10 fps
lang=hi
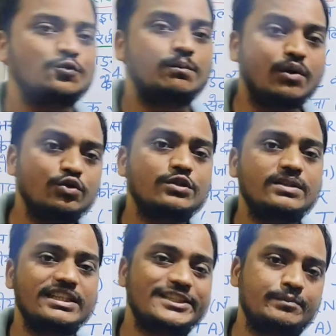तो
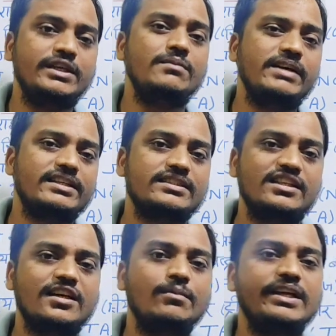बहुत स्पीड में
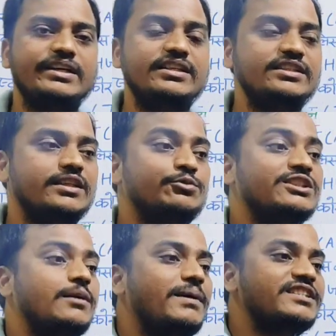एक्शन कब लेगी जब
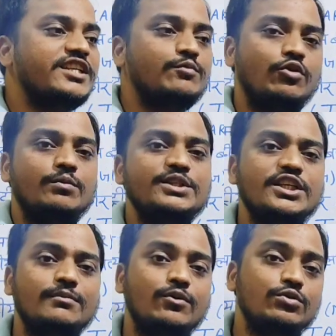उसके पास
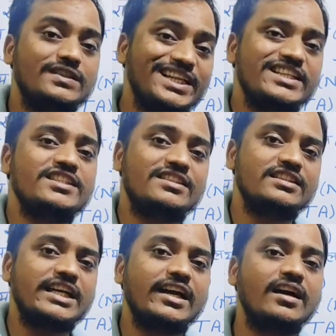इंफॉर्मेशन बहुत तेजी
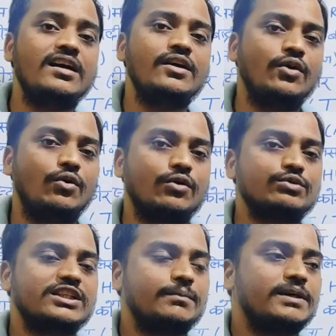से जाएगा और
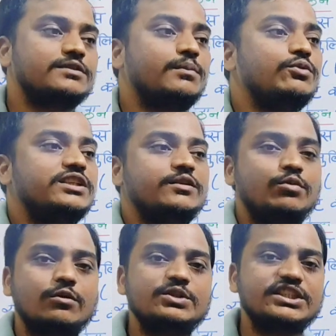उसके पास बहुत
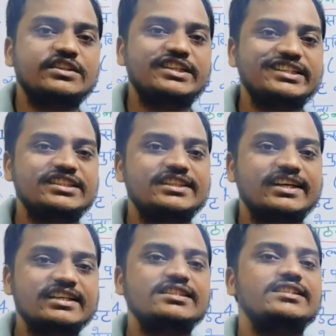इंफॉर्मेशन तेजी से
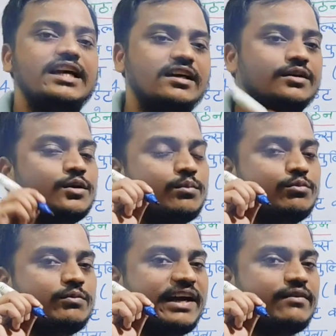कैसे जाएगा
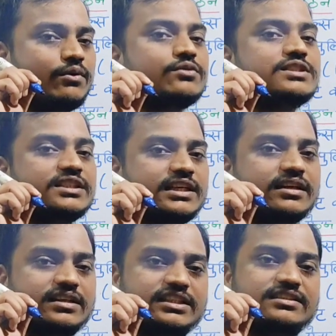मोबाइल फोन से
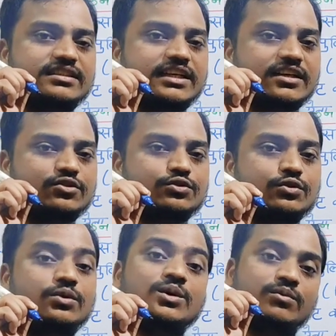जाएगा किससे जाएगा
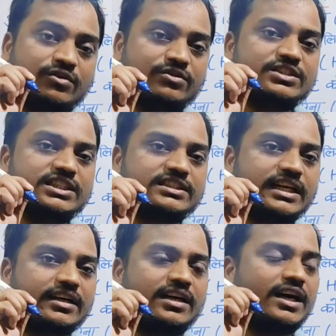दोस्तों फोन से
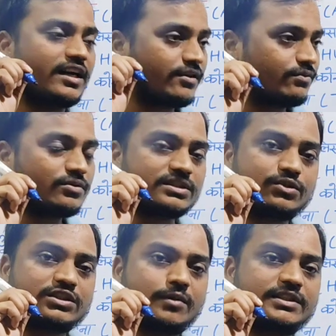जाएगा अगर फोन
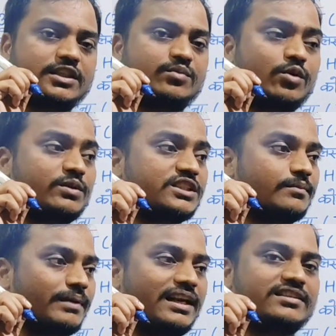से उसके पास
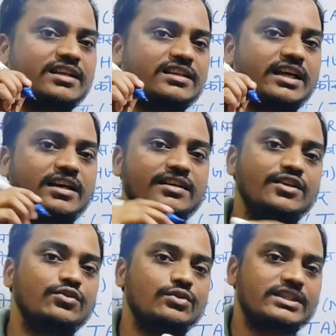इंफॉर्मेशन पहले चल जाएगा
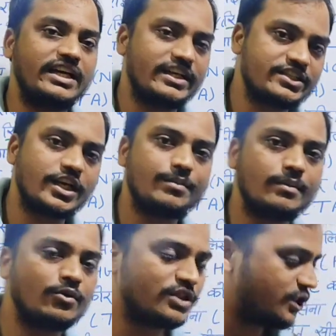तो उसका एक्शन
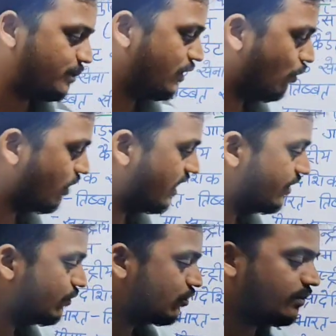भी बहुत स्पीड होगा
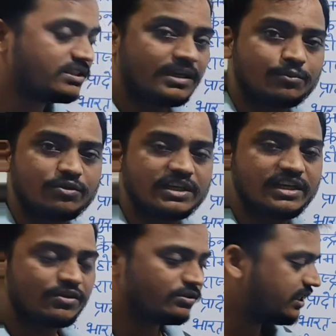तो बस आपको
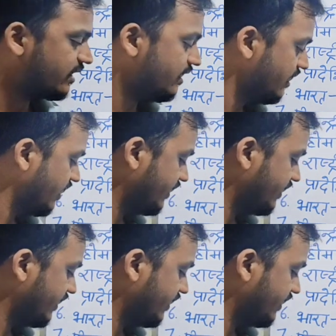क्लियर हो जाएगा